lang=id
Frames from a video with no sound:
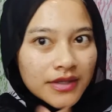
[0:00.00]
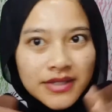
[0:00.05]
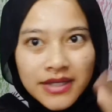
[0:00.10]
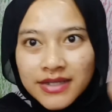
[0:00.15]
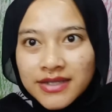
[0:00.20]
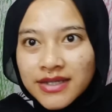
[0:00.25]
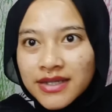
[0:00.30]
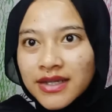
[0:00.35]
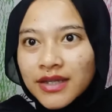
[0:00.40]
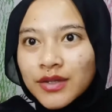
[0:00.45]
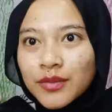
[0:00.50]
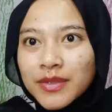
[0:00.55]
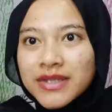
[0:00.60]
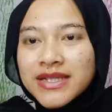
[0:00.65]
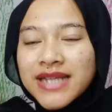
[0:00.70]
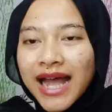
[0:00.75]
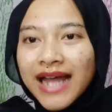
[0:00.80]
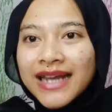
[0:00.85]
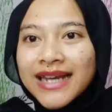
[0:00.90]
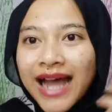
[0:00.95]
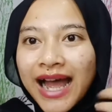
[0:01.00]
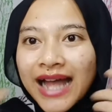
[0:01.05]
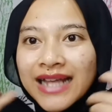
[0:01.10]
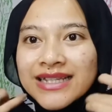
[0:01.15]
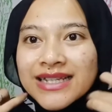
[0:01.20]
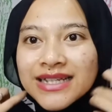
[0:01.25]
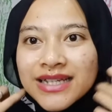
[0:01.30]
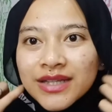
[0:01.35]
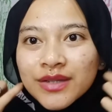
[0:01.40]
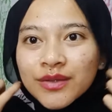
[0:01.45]
CSN-nya tuh masih ada
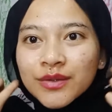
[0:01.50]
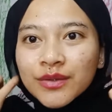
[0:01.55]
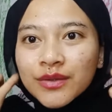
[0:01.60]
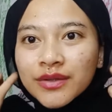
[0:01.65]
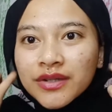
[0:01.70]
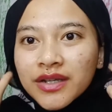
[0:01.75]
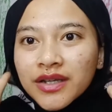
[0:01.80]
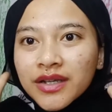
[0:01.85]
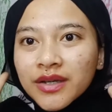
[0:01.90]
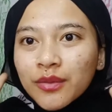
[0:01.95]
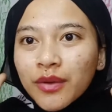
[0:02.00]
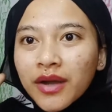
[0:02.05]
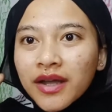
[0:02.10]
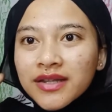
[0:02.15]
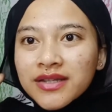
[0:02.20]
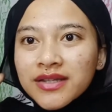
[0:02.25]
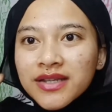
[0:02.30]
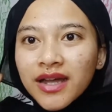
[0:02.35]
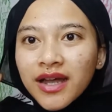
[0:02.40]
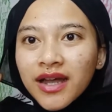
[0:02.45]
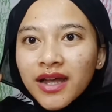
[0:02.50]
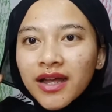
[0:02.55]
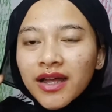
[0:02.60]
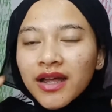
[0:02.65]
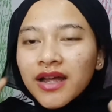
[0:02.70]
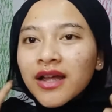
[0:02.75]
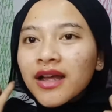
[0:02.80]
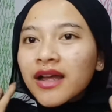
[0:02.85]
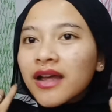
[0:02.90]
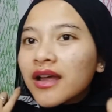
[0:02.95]
aja gitu di wajah
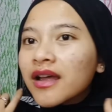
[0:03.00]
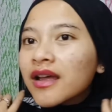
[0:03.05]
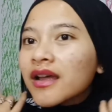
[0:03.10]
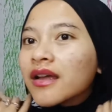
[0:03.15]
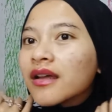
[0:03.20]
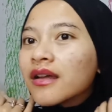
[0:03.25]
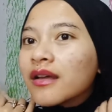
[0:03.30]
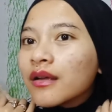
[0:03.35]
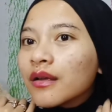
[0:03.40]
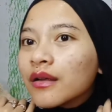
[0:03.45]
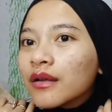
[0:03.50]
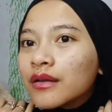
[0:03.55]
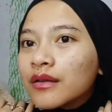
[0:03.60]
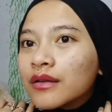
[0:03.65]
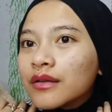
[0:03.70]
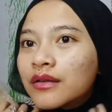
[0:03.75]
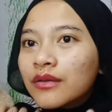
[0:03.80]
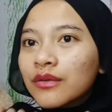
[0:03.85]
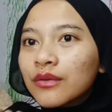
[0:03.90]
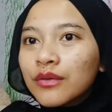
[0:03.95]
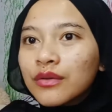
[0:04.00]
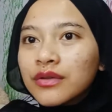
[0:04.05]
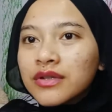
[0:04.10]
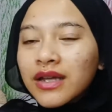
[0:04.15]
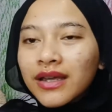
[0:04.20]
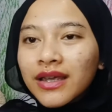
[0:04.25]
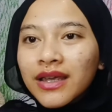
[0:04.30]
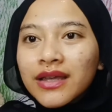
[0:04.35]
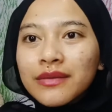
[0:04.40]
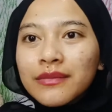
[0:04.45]
tuh
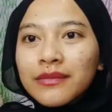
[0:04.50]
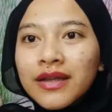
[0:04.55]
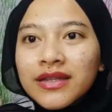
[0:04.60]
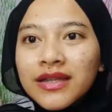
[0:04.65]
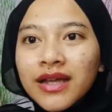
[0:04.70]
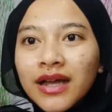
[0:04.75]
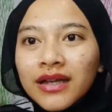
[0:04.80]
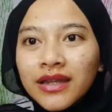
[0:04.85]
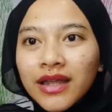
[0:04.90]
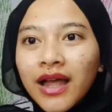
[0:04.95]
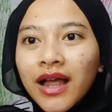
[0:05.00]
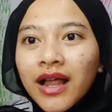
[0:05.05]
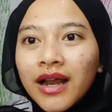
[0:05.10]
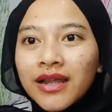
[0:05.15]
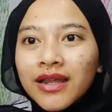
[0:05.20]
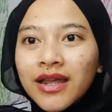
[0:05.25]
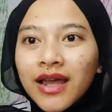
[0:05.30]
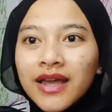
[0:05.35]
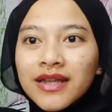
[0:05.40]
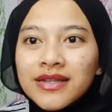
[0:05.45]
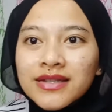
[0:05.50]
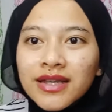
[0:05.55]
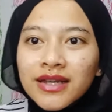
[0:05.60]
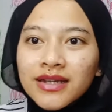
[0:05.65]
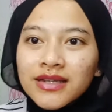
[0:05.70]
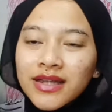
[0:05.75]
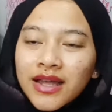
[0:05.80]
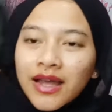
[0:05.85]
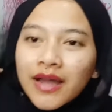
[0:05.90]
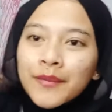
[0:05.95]
saking banyaknya kali ya
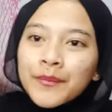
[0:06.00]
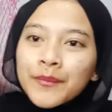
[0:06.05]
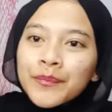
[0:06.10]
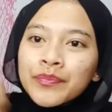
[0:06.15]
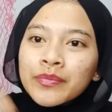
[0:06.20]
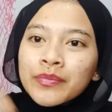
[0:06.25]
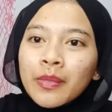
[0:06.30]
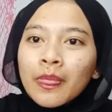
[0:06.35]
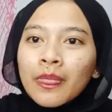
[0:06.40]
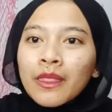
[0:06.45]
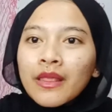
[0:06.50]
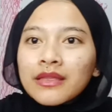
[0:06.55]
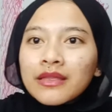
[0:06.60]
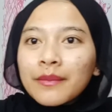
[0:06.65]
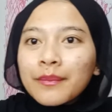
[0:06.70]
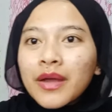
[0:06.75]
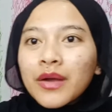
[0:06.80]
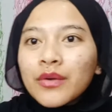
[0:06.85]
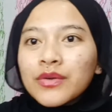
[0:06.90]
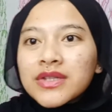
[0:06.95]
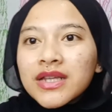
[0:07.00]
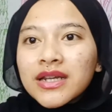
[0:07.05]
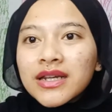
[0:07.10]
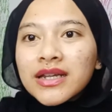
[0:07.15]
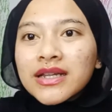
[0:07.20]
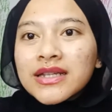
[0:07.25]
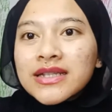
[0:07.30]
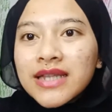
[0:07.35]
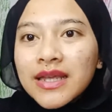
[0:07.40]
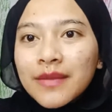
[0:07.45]
SN-nya tapi aku
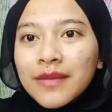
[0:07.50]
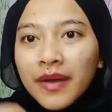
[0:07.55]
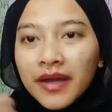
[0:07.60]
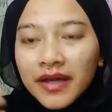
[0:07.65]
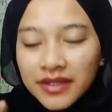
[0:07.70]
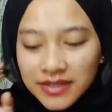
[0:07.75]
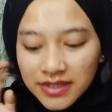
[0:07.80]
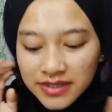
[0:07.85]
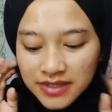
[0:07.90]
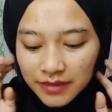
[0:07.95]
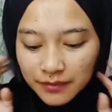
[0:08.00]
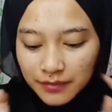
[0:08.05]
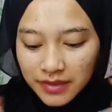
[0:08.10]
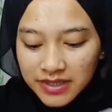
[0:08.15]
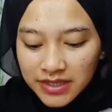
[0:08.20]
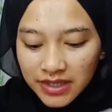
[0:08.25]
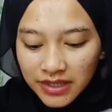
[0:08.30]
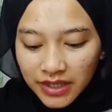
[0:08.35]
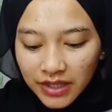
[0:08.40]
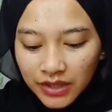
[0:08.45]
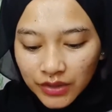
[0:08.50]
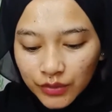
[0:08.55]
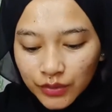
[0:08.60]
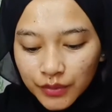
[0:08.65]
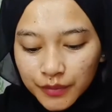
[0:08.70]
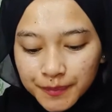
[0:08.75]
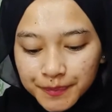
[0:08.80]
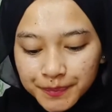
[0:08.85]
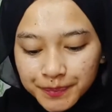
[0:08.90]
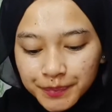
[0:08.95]
seneng sih pakai sisit mask ini itu